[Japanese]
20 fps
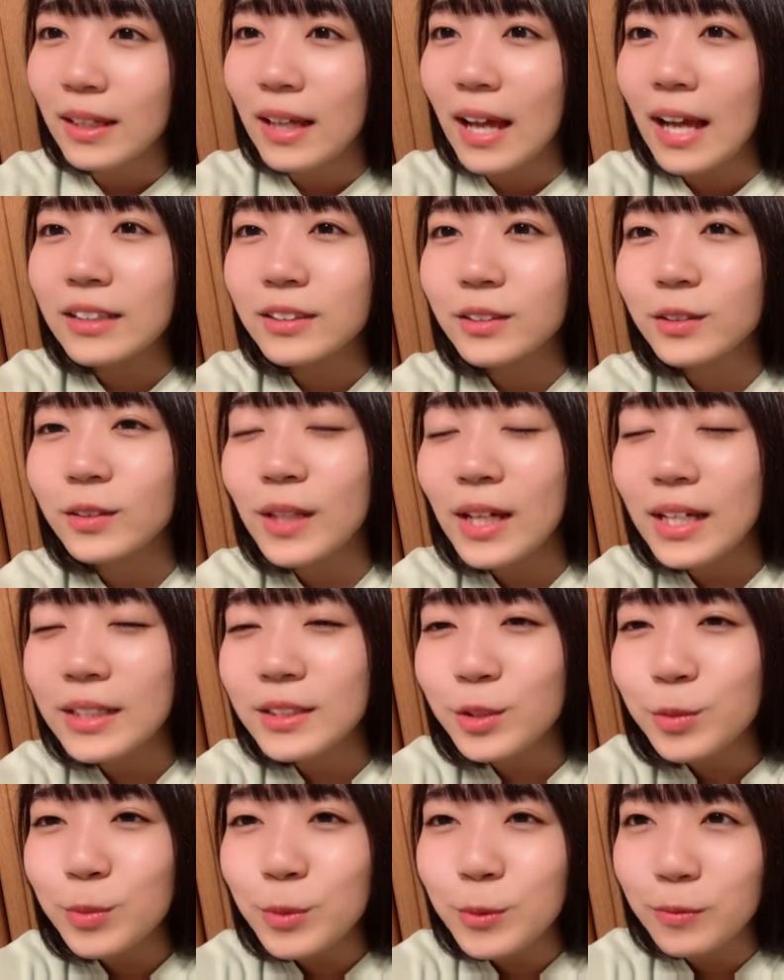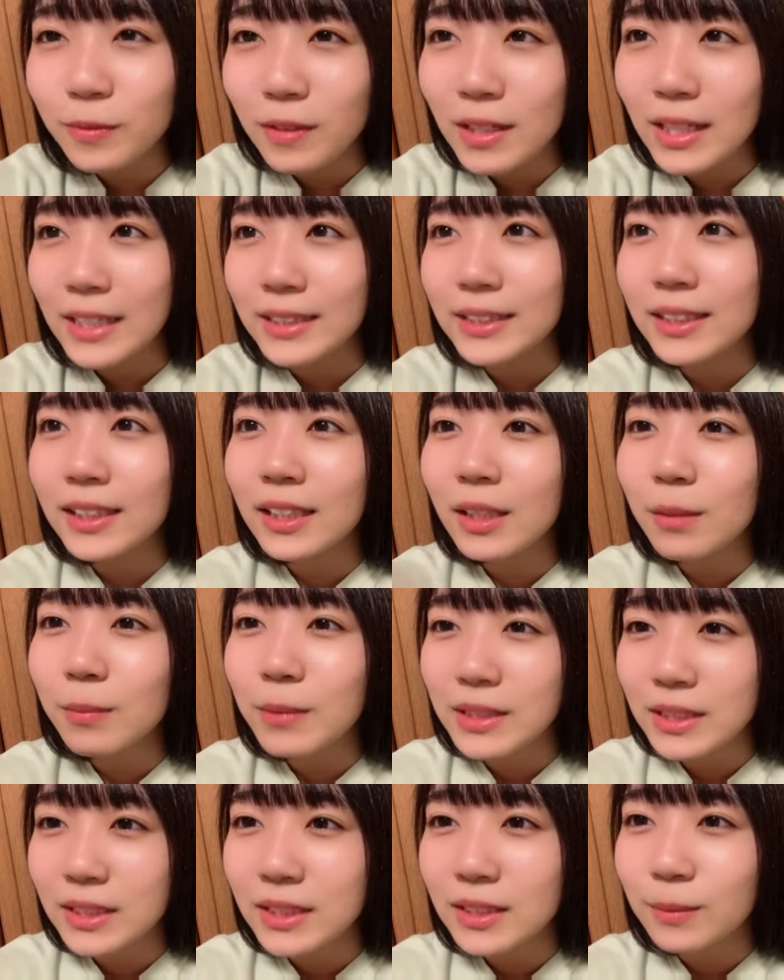半袖半ズボンは風邪ひき
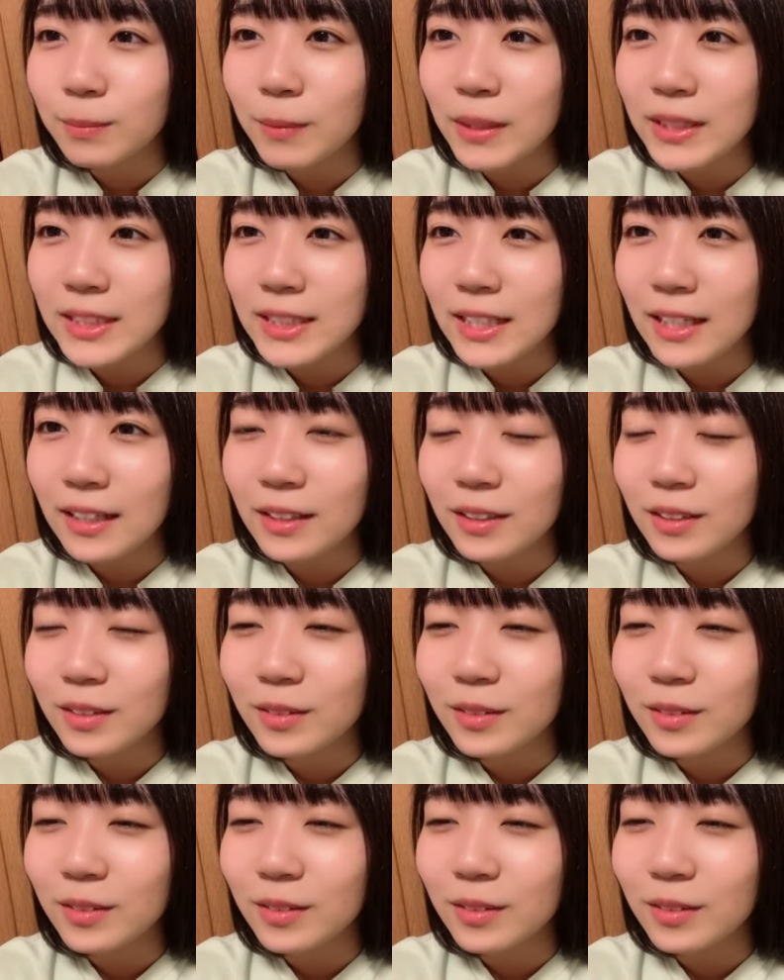ます。マジで。